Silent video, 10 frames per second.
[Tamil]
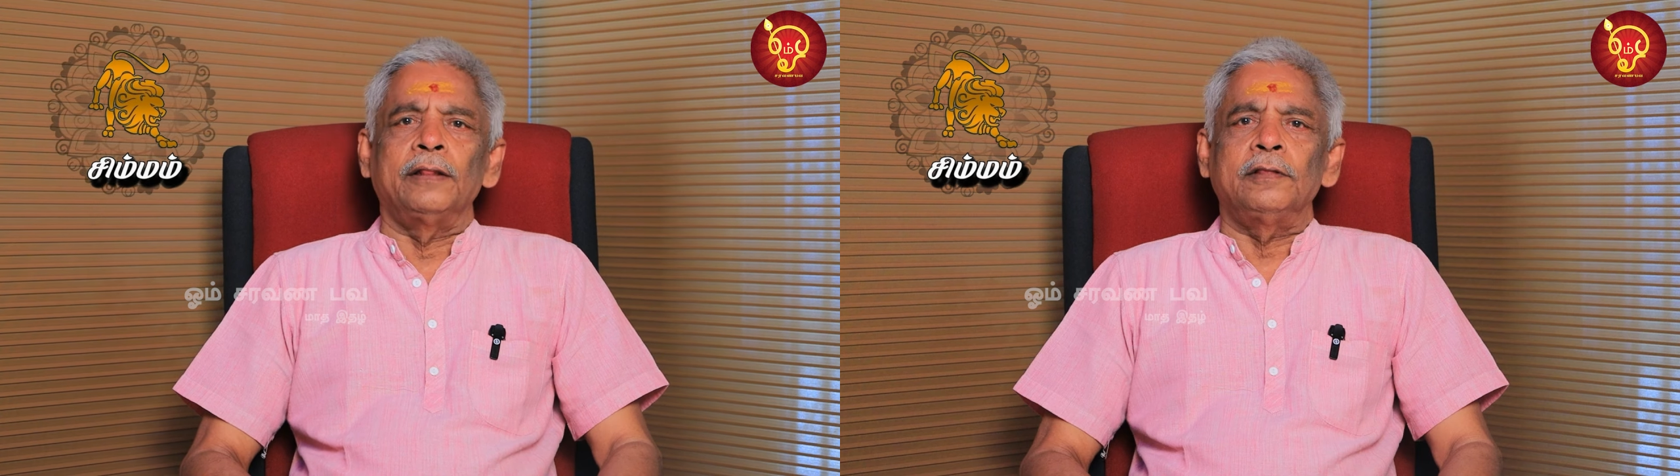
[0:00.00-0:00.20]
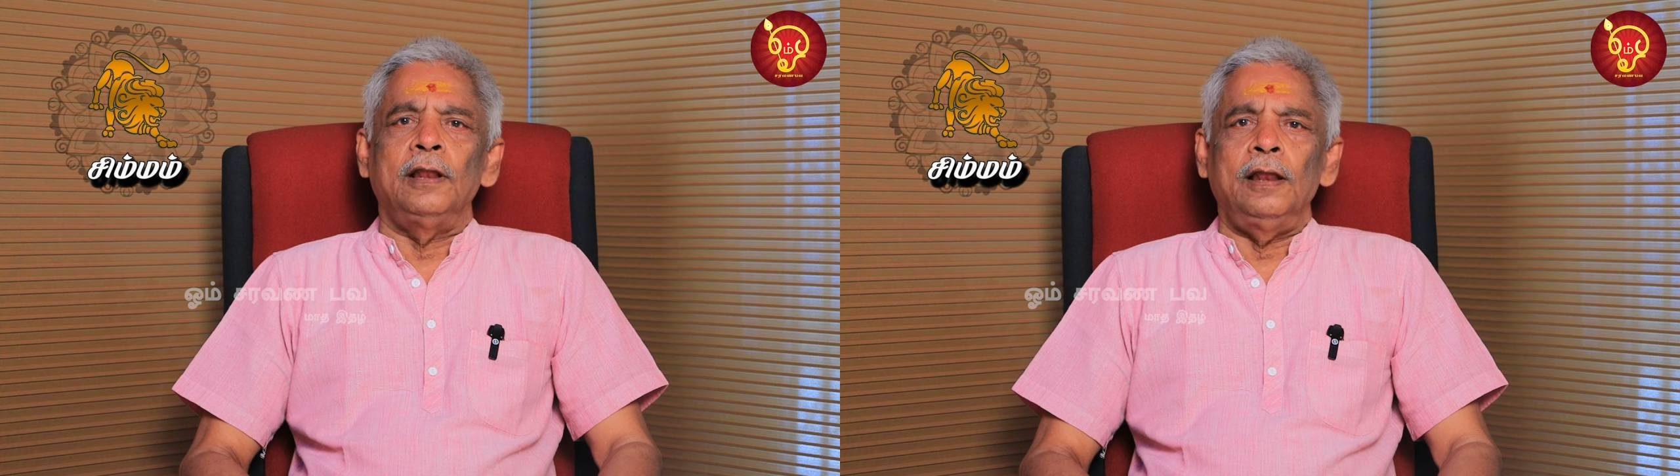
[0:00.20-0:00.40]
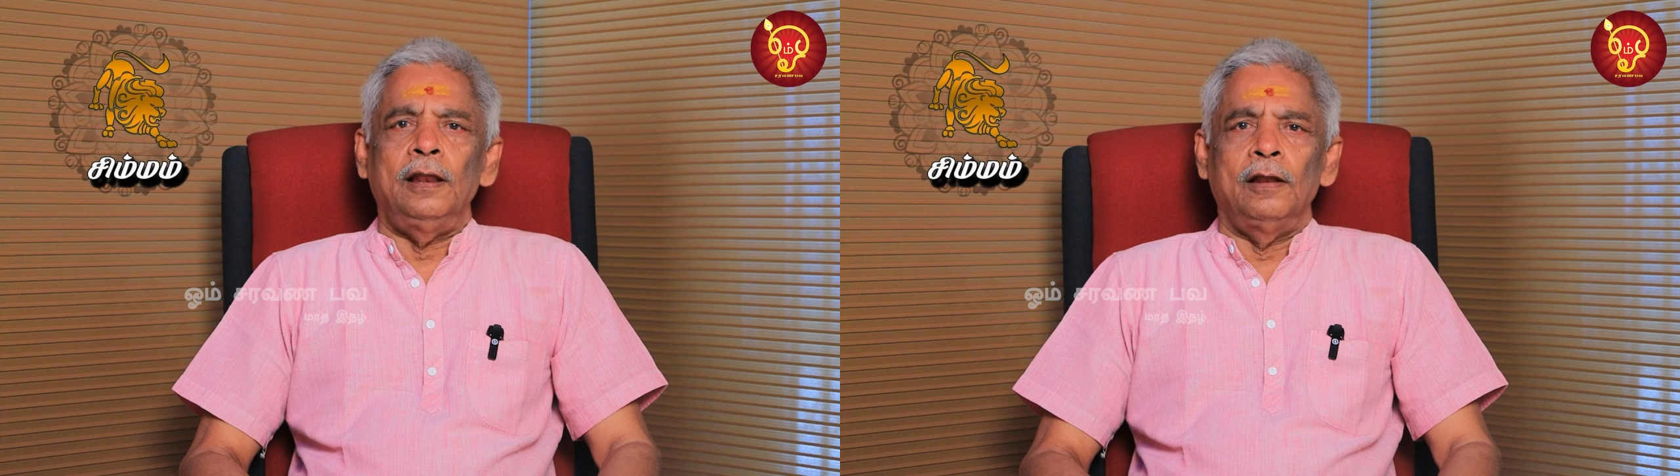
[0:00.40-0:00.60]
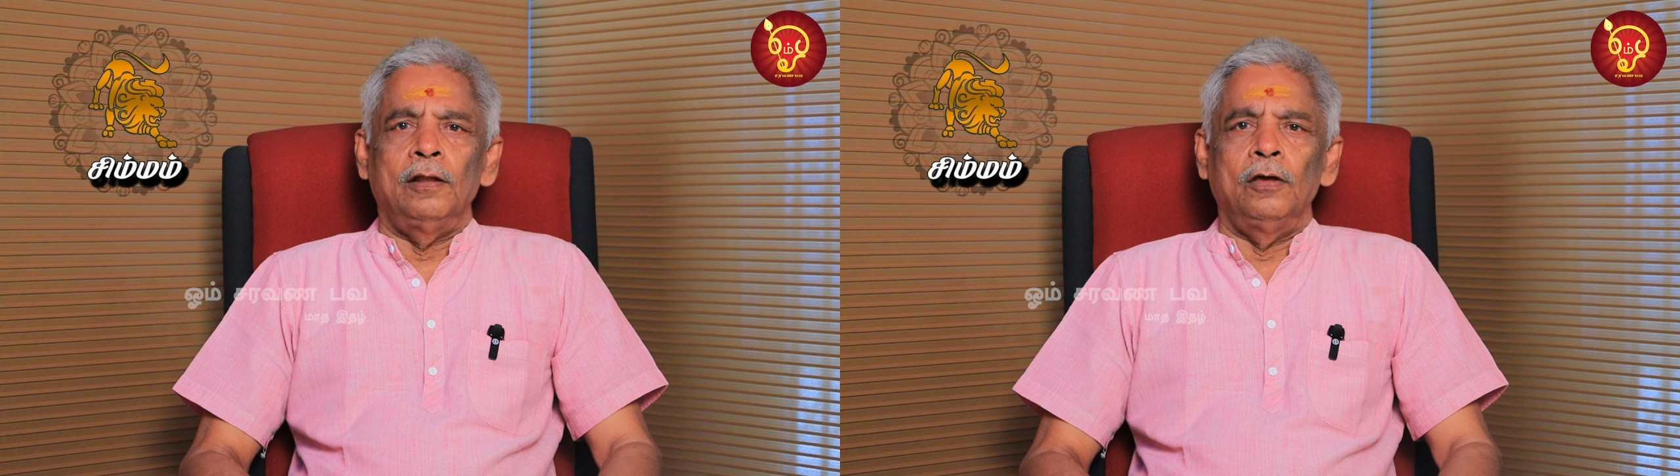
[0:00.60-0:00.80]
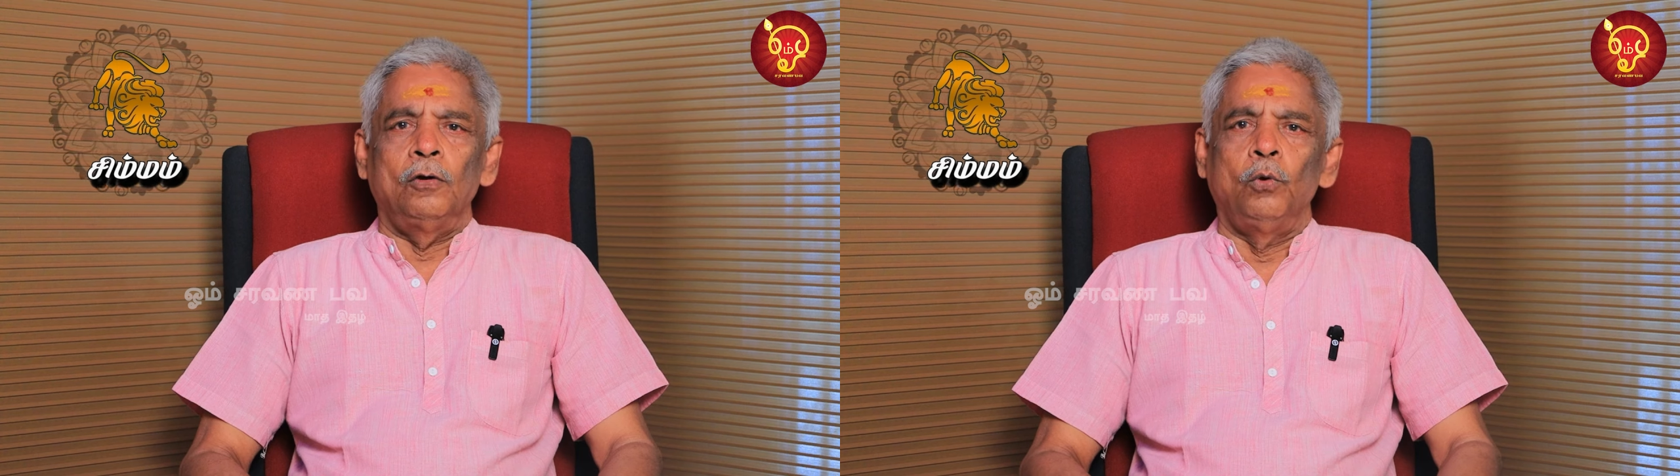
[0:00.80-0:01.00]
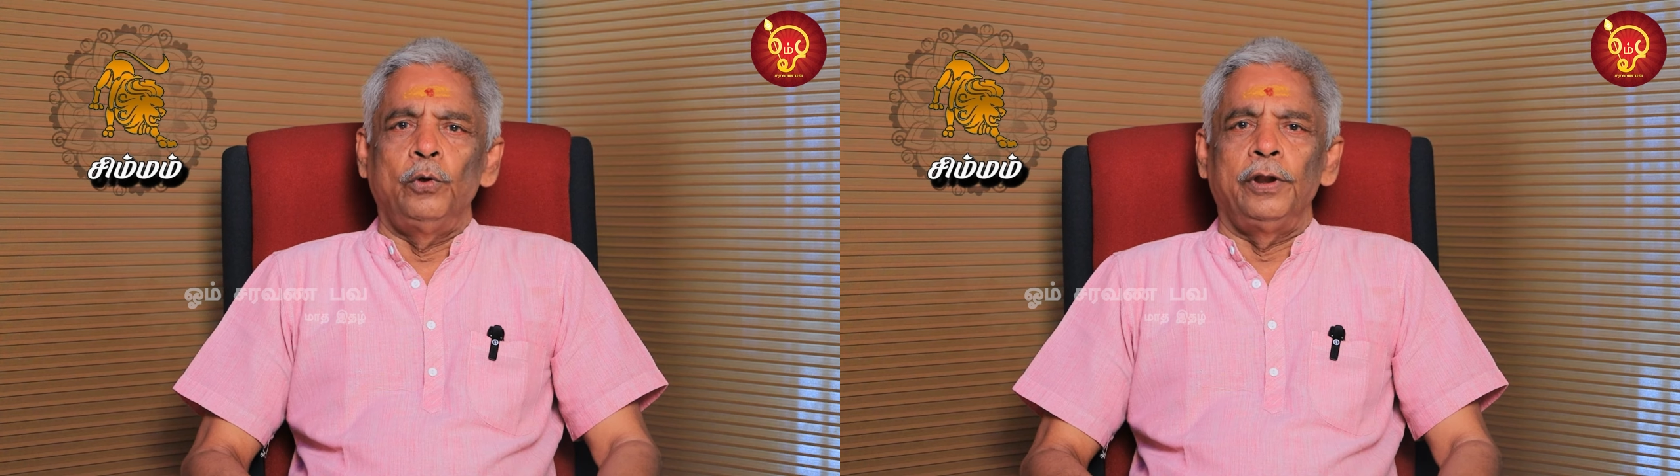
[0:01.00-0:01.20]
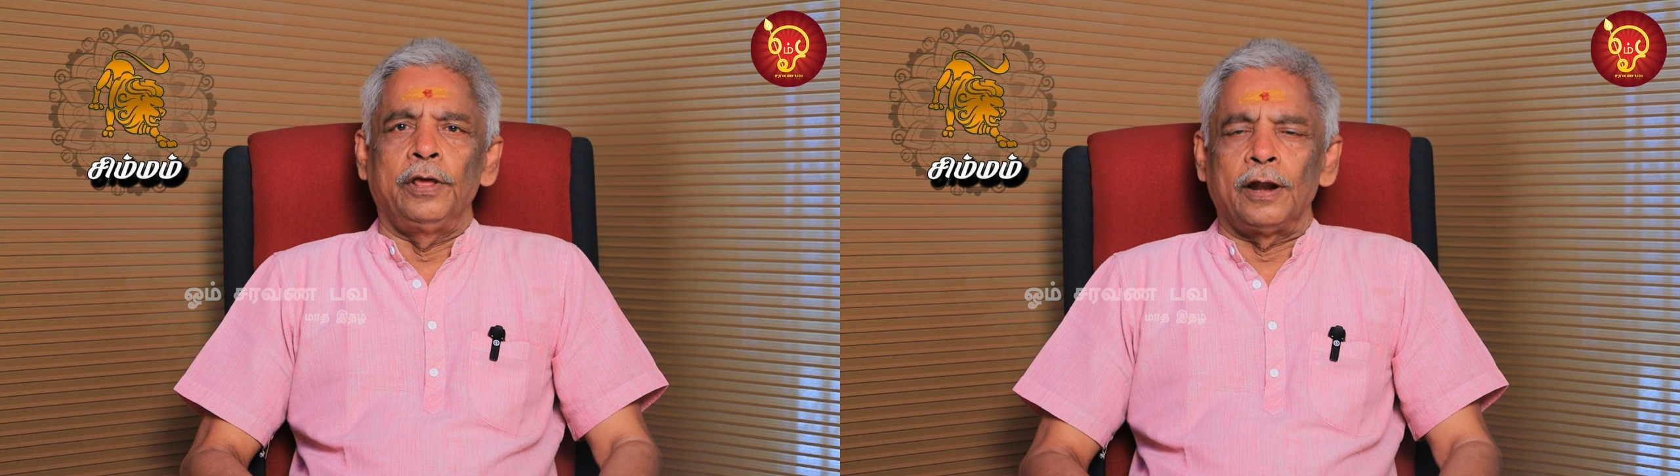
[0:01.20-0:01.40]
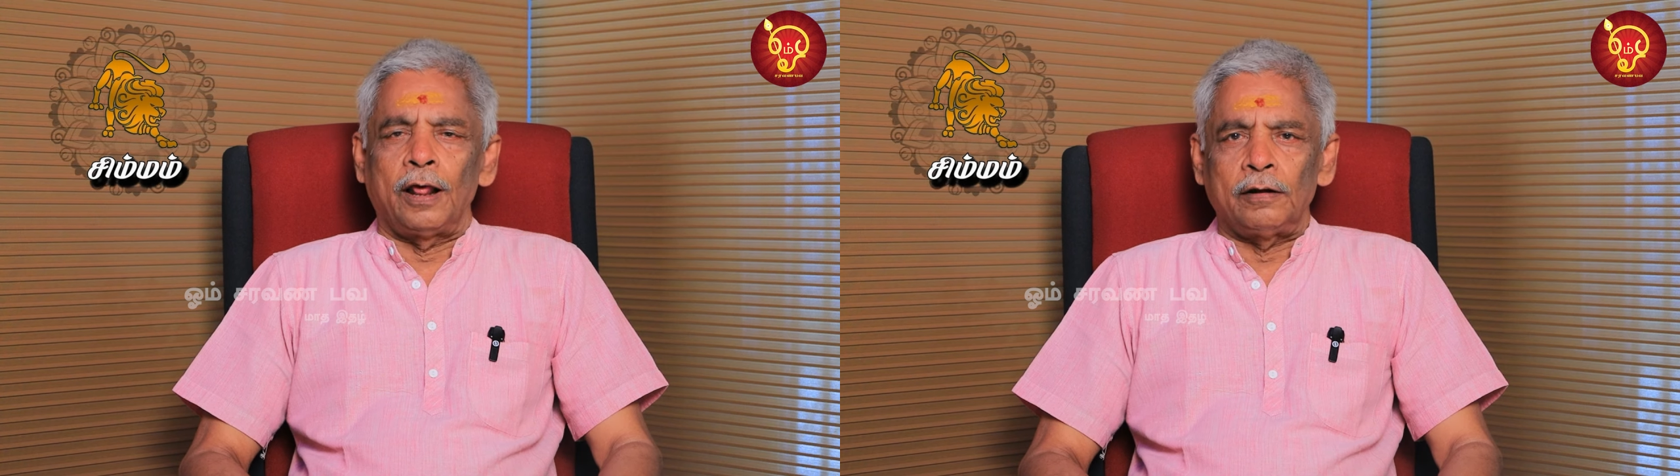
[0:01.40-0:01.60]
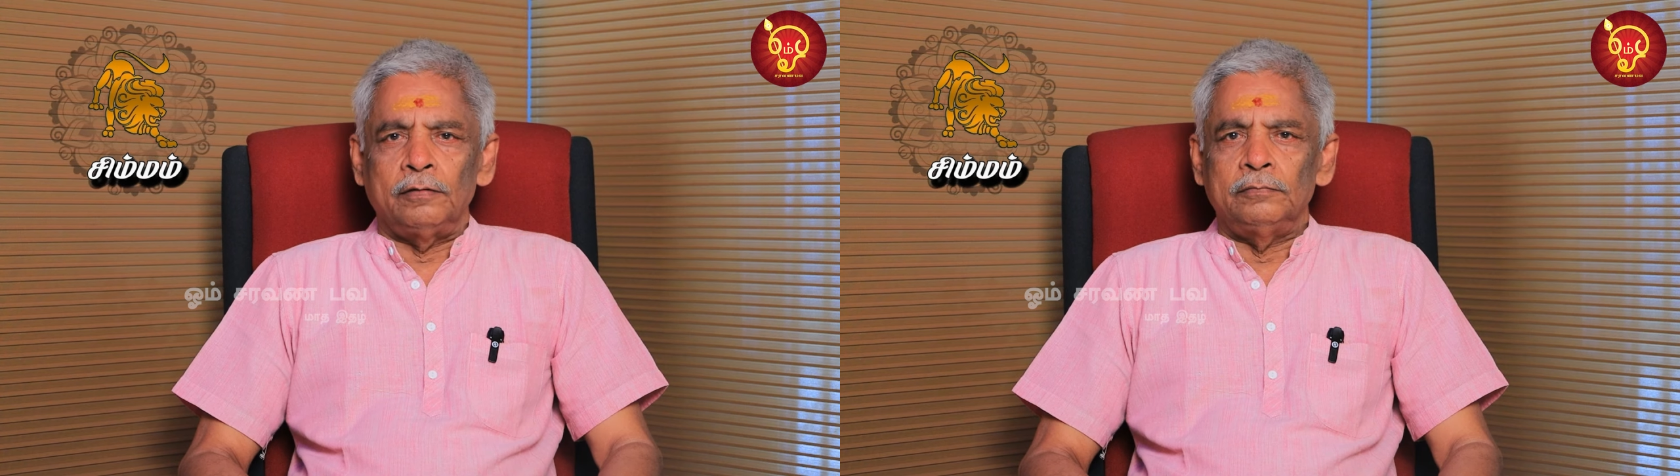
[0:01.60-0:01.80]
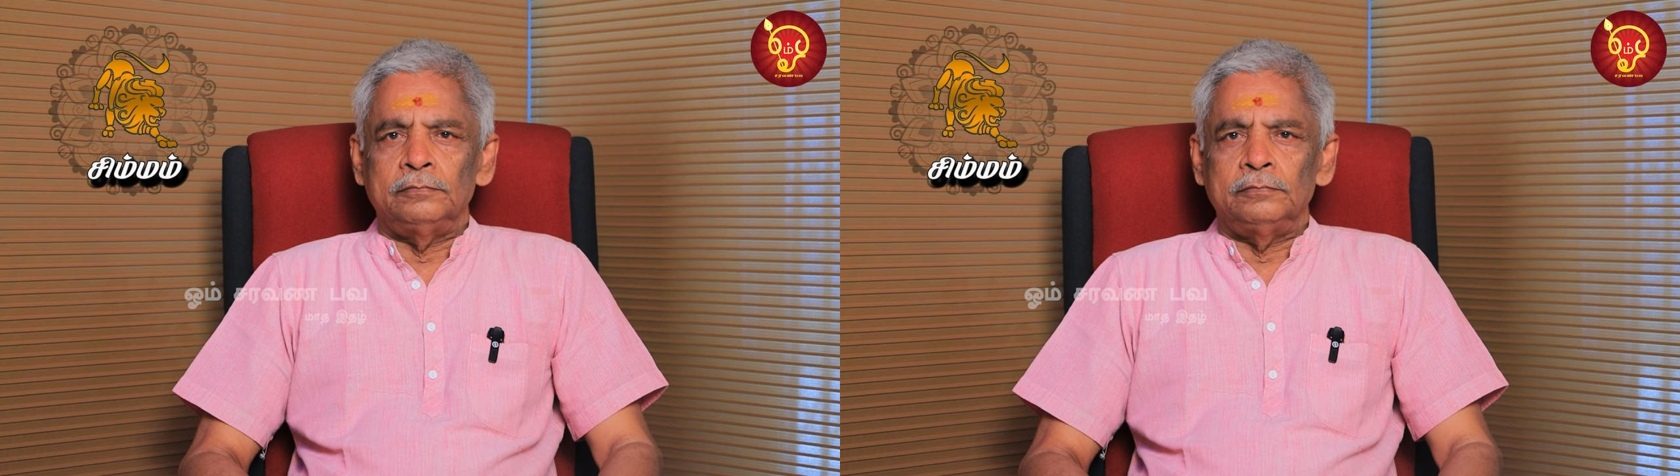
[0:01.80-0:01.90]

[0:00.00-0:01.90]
இடத்தில் குரு இருக்கிறார்